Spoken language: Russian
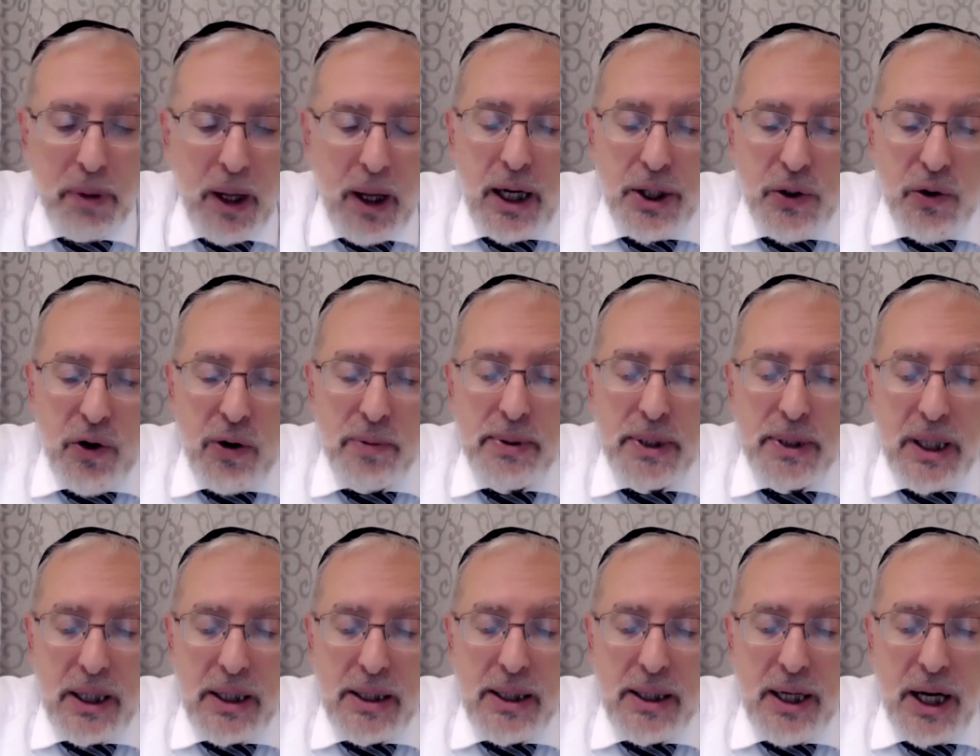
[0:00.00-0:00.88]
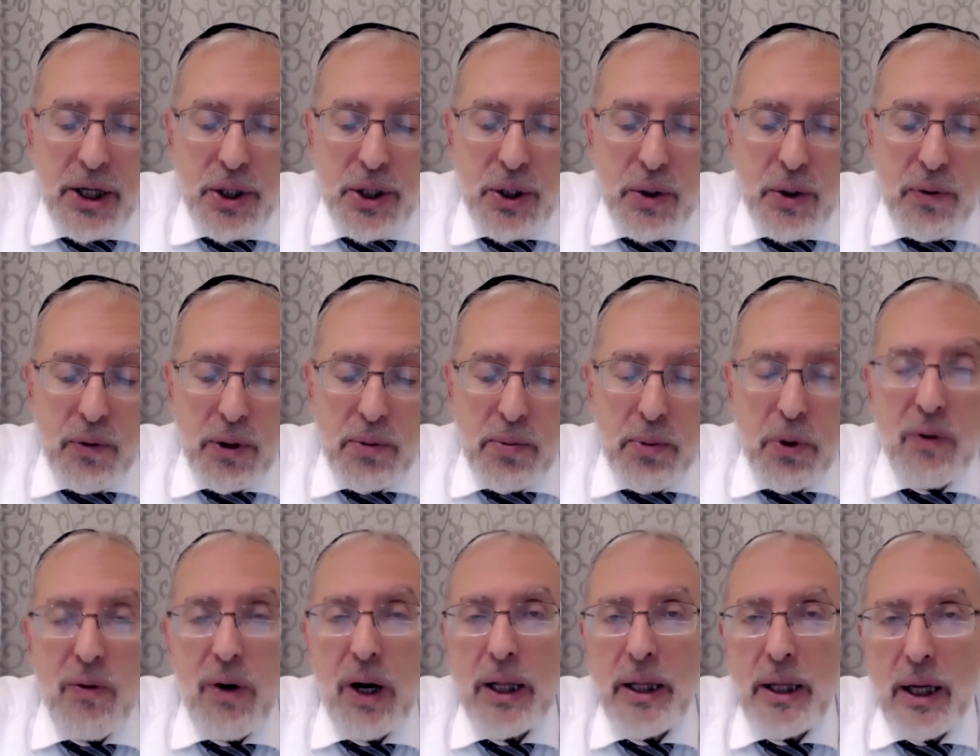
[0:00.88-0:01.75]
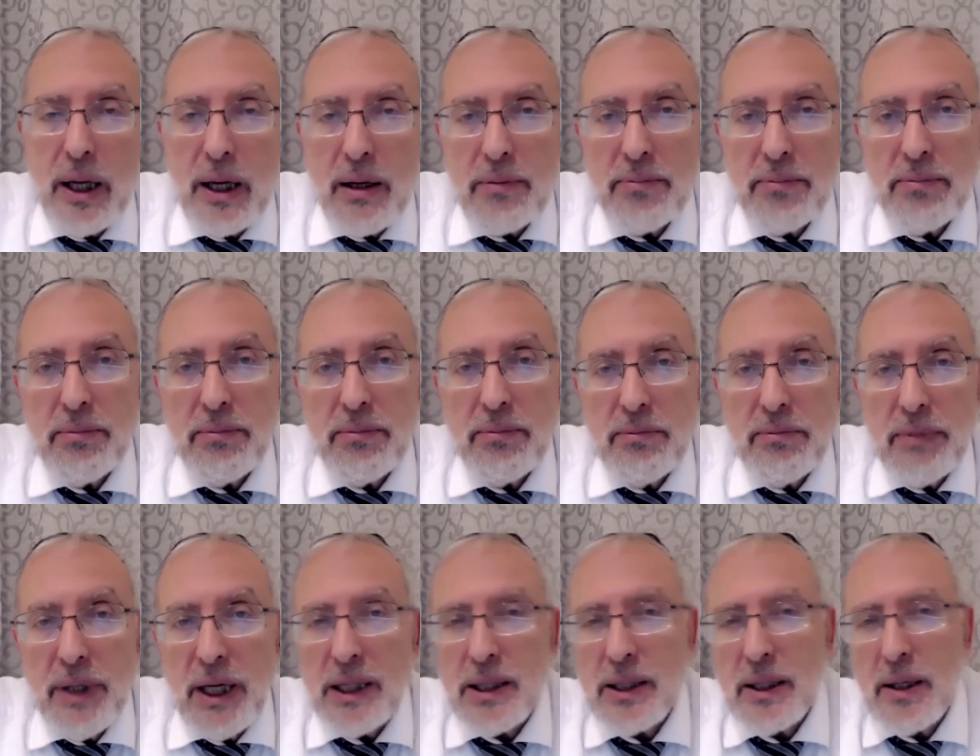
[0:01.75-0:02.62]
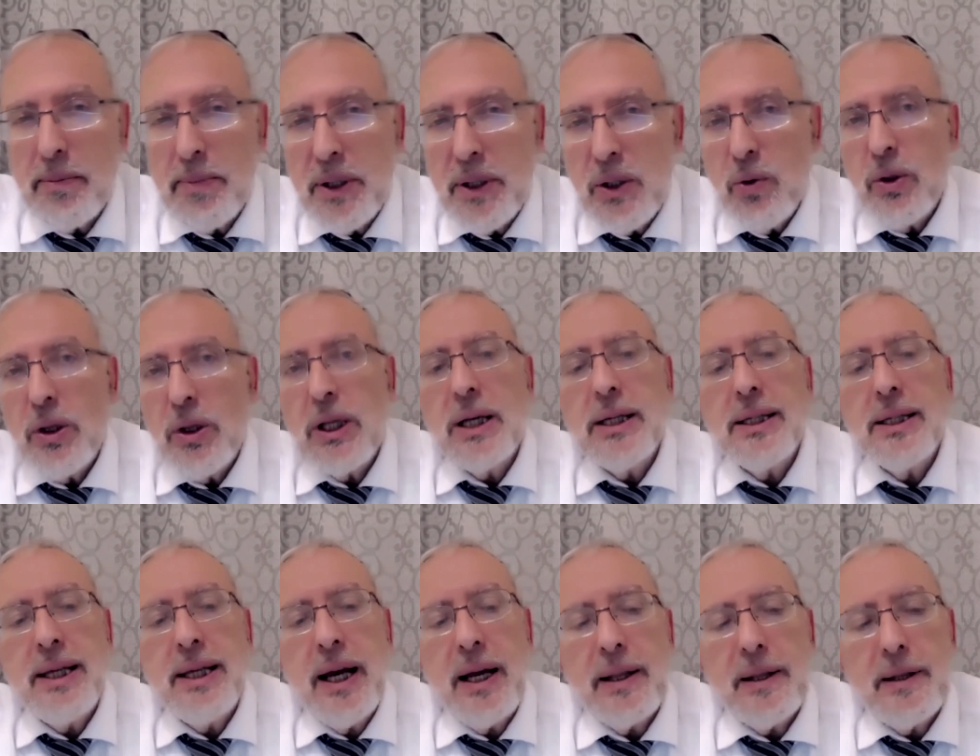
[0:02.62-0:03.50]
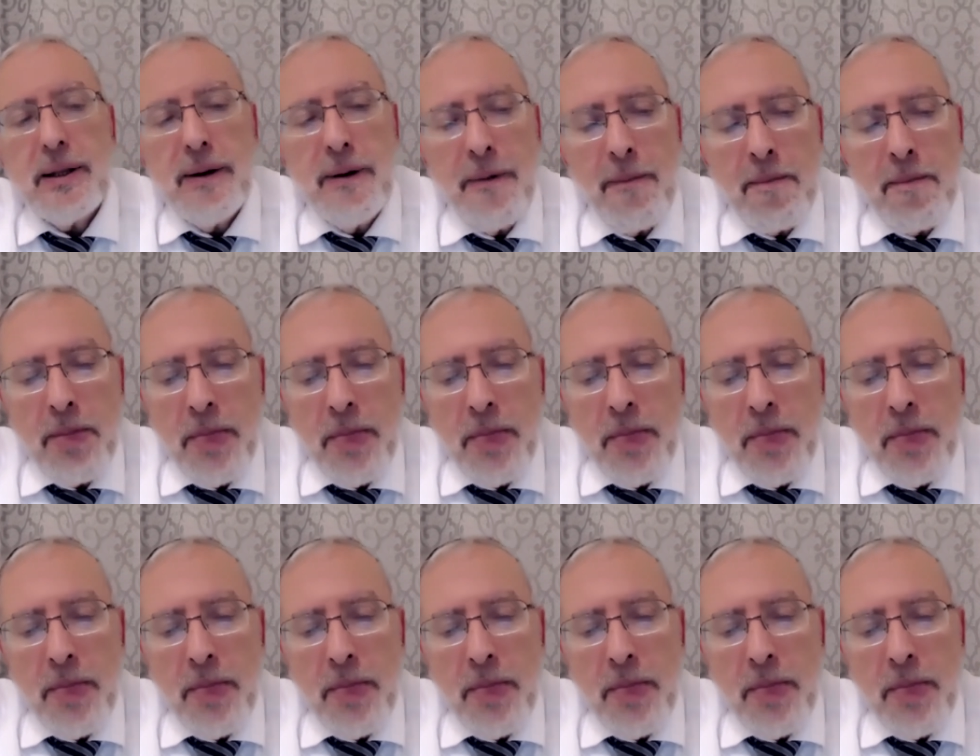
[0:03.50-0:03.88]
Хочу вам сказать, что вот буквально несколько минут назад